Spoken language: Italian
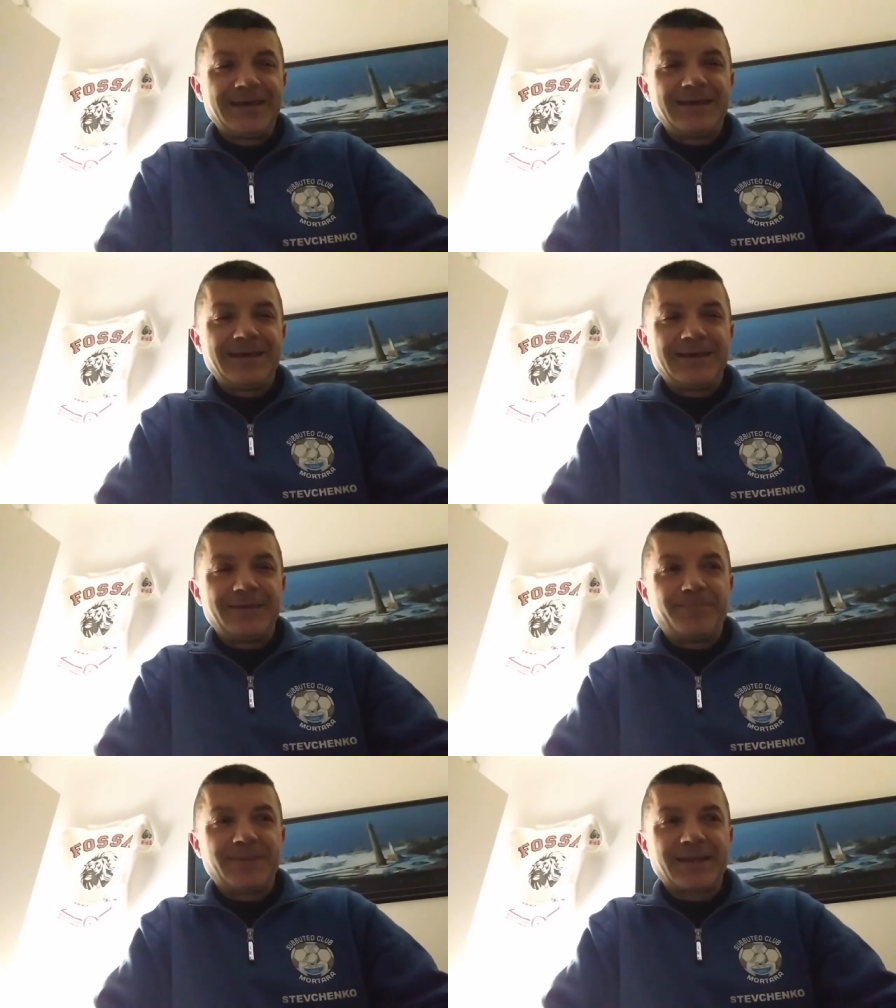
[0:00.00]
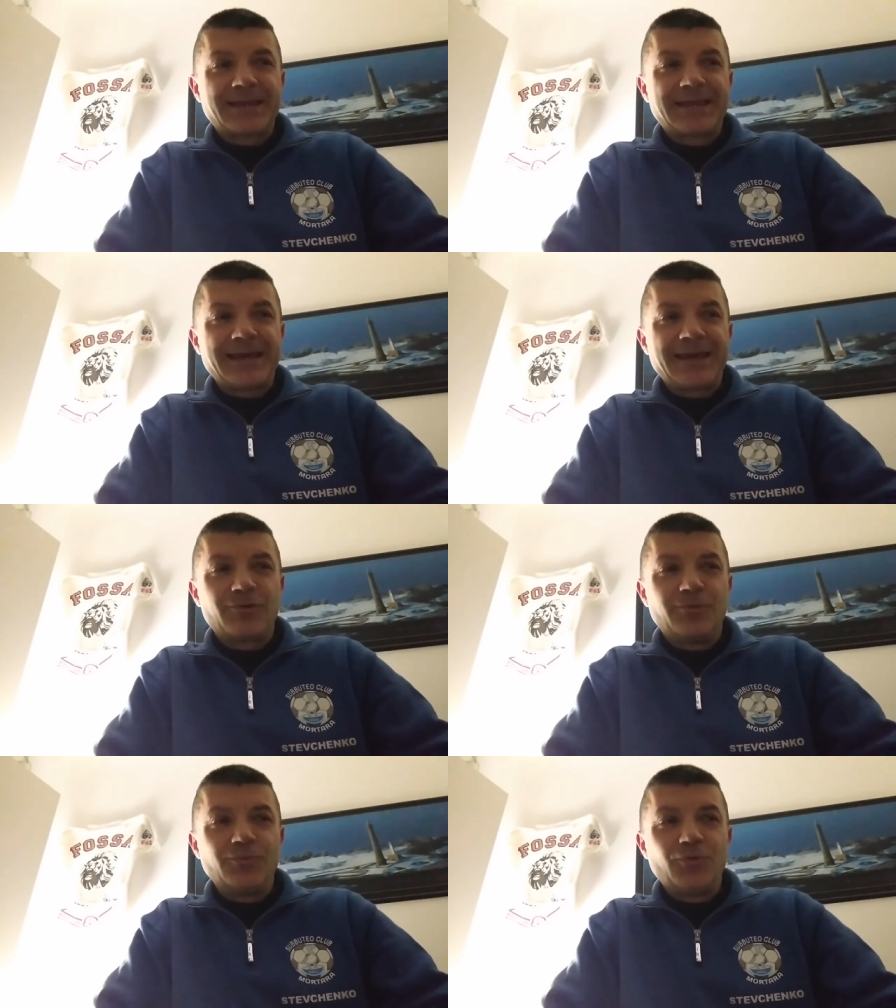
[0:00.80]
eh, perché
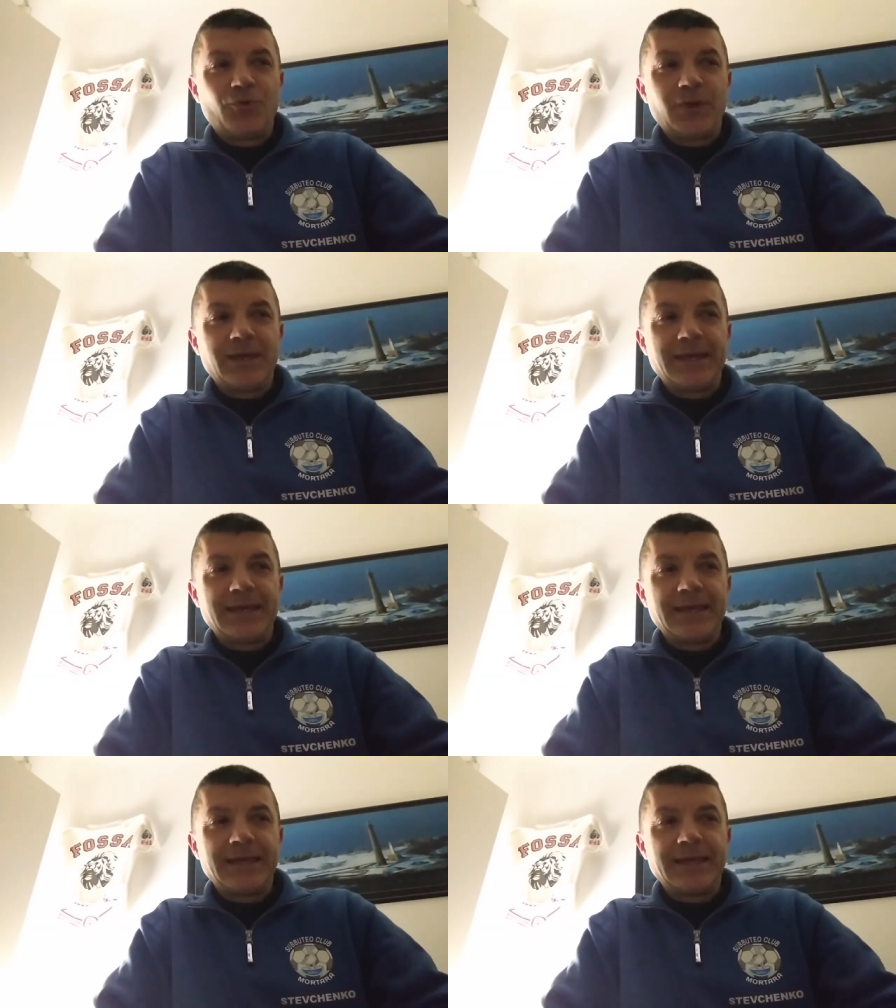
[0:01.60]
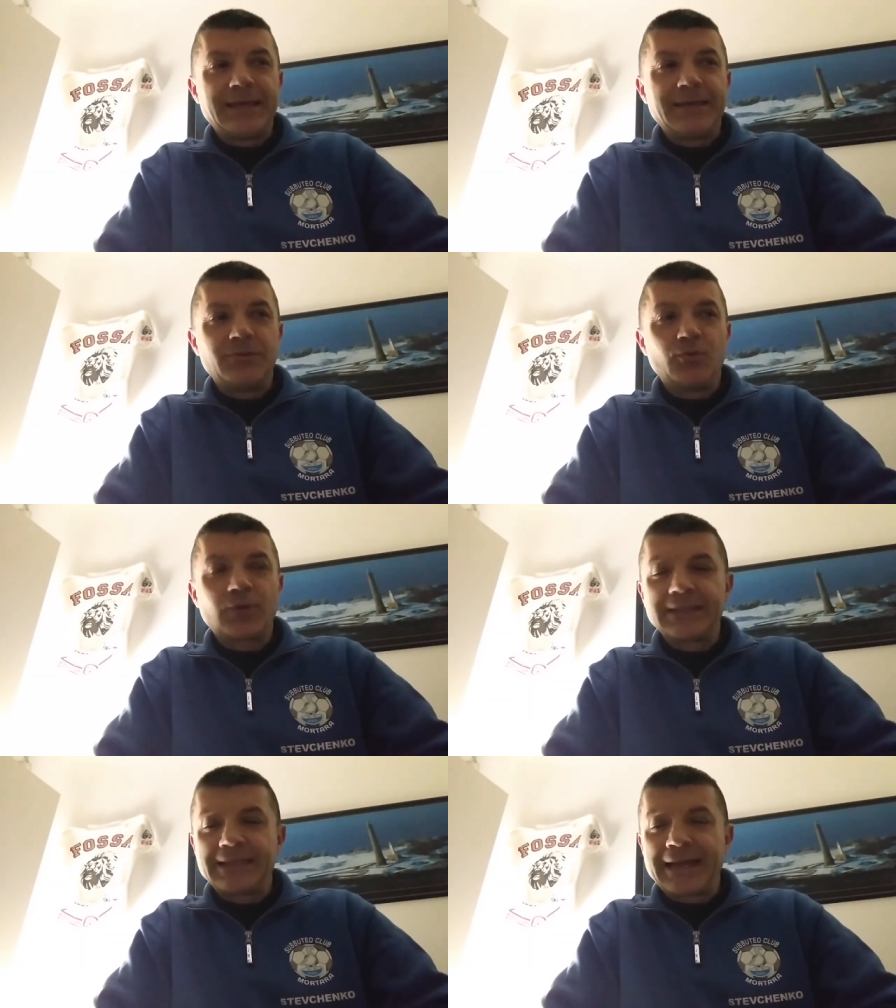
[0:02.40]
comunque
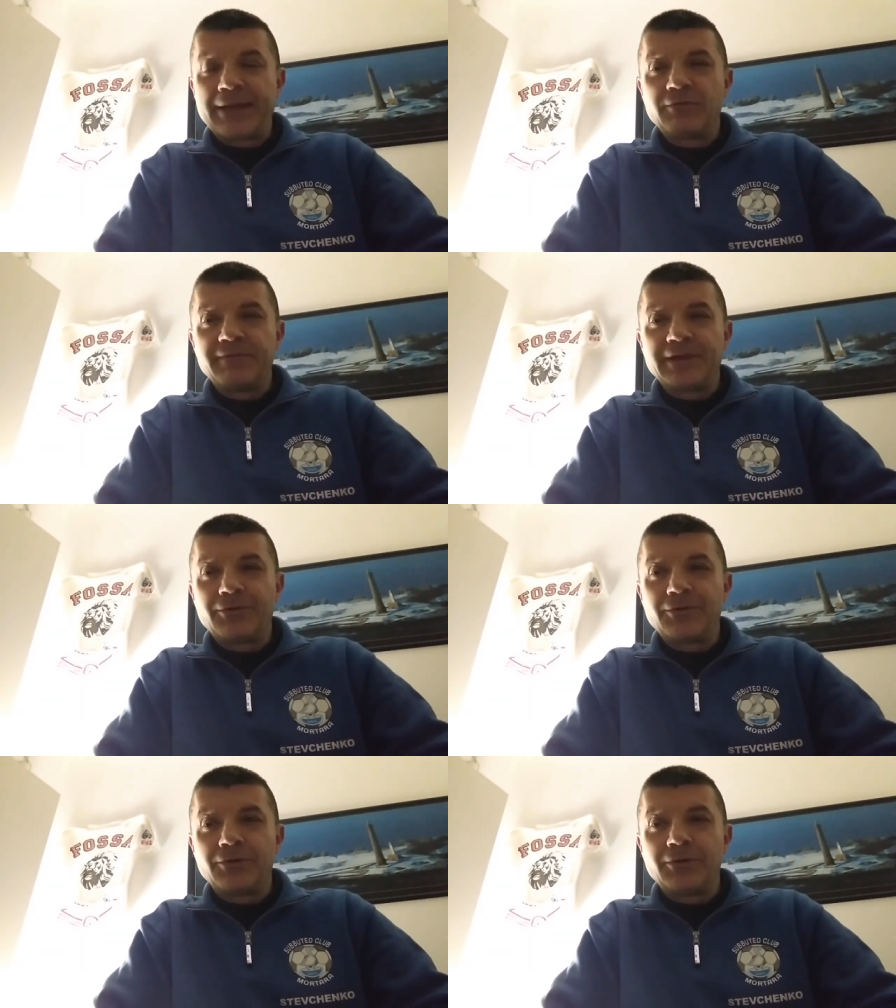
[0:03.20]
durante l'anno vengono